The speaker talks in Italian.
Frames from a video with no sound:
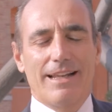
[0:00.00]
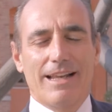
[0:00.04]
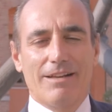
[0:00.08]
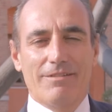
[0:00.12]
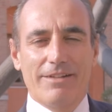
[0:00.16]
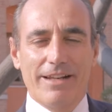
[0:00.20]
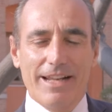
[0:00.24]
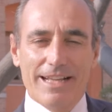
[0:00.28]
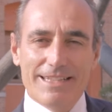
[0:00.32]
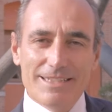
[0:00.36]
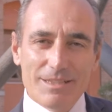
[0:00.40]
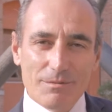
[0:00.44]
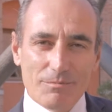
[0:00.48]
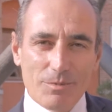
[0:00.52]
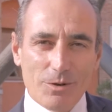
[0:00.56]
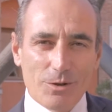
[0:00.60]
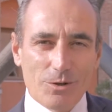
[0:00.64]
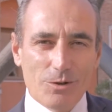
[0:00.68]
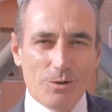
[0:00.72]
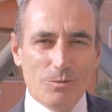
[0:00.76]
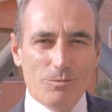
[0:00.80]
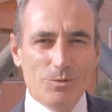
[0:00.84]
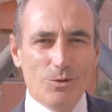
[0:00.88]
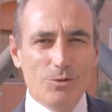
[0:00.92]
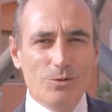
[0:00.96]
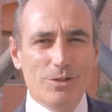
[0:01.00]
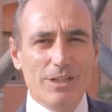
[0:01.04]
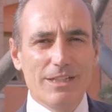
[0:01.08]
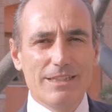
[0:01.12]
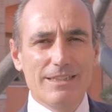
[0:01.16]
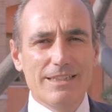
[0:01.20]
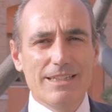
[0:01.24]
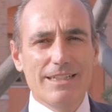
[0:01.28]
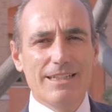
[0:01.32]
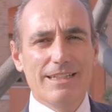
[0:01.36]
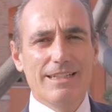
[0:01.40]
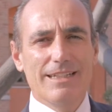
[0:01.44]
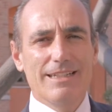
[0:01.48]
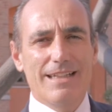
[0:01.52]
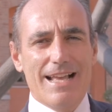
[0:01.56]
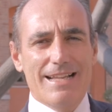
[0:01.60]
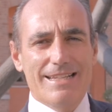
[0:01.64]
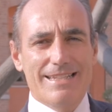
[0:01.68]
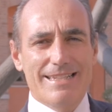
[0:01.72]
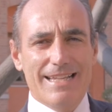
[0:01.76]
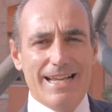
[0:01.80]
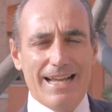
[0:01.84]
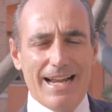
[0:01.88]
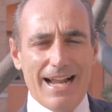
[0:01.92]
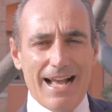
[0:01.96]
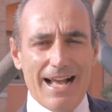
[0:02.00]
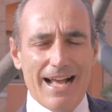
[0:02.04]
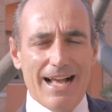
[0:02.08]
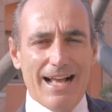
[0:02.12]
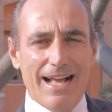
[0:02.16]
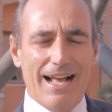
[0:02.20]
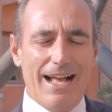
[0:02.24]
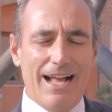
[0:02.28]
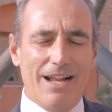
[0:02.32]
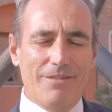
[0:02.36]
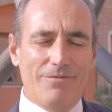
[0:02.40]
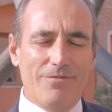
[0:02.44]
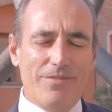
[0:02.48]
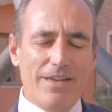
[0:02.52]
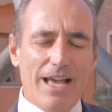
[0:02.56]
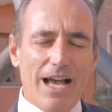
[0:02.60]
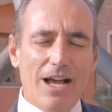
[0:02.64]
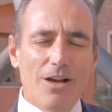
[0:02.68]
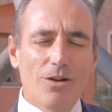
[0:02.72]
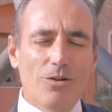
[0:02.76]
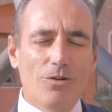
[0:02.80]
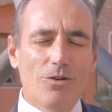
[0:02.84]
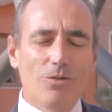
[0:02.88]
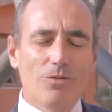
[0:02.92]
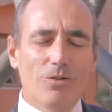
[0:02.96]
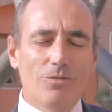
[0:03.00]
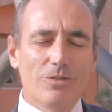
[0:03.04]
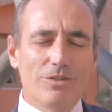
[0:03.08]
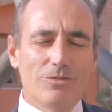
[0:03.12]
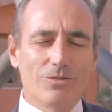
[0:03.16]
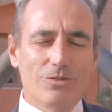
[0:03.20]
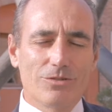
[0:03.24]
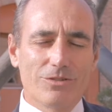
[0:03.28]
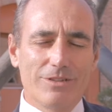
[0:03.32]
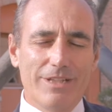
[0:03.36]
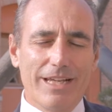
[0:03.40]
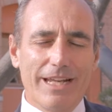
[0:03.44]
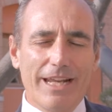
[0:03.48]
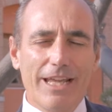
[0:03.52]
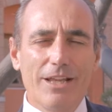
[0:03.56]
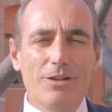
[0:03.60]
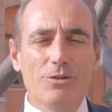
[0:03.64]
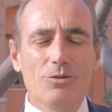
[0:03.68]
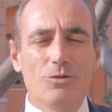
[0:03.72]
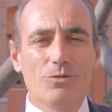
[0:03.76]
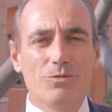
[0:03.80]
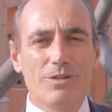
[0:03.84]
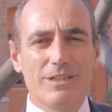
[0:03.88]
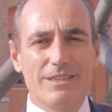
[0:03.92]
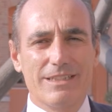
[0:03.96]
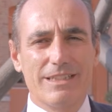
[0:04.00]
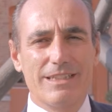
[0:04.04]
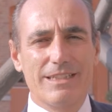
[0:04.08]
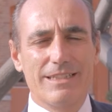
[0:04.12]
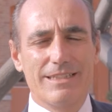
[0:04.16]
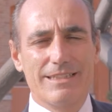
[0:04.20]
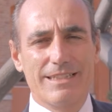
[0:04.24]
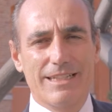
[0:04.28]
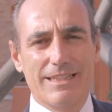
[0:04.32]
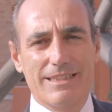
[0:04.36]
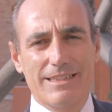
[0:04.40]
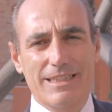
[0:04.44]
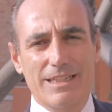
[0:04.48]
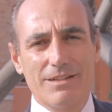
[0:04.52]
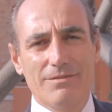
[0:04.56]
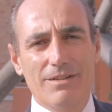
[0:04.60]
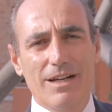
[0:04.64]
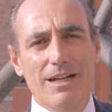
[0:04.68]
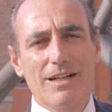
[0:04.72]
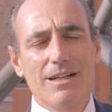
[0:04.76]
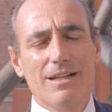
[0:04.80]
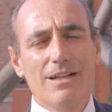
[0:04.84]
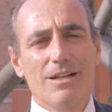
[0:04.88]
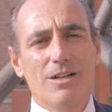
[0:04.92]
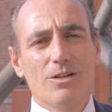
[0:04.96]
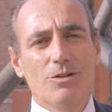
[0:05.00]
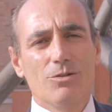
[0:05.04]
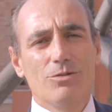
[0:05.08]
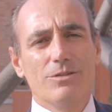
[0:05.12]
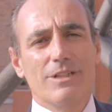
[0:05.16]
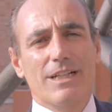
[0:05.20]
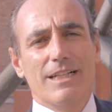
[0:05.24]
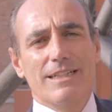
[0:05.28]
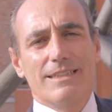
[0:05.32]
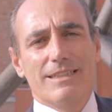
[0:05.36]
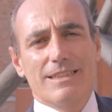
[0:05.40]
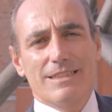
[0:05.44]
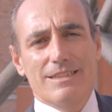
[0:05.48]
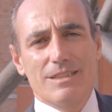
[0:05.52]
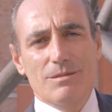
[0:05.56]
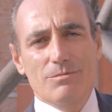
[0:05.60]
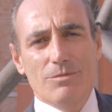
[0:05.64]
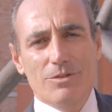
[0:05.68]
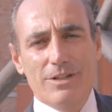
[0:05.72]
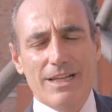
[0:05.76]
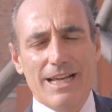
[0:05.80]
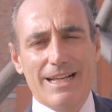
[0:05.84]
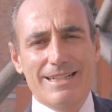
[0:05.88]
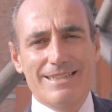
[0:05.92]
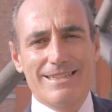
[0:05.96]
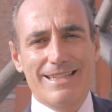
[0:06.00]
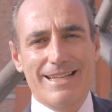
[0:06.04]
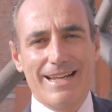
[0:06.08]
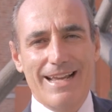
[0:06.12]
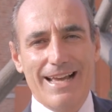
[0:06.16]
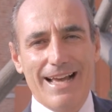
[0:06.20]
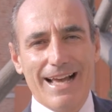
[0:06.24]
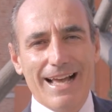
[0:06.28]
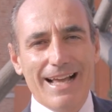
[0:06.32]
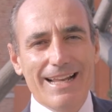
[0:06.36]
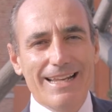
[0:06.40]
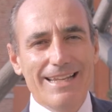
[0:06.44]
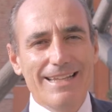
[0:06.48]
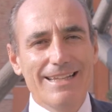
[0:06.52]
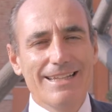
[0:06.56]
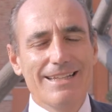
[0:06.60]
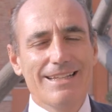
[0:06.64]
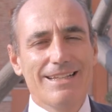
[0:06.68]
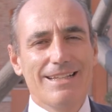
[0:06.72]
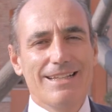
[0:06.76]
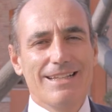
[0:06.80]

La Venezia Port Community sarà al fianco sostenendo questa iniziativa con delle testimonianze reali